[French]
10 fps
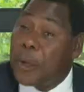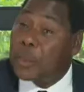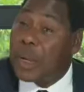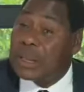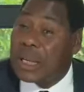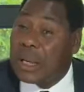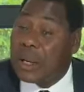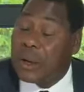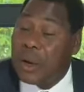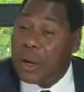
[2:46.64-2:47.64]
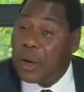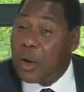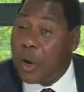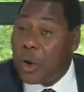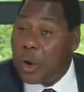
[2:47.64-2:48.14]
prospérité de,
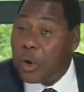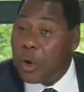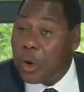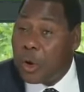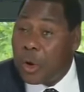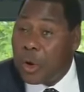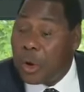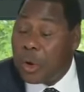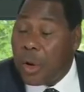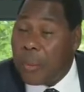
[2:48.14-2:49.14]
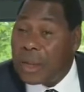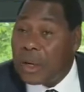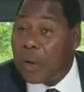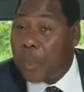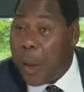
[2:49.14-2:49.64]
de,
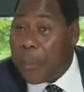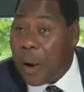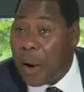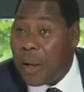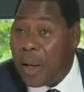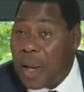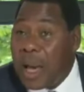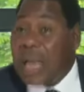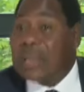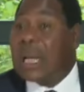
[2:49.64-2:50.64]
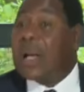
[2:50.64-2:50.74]
notre peuple. Mmh. Et ce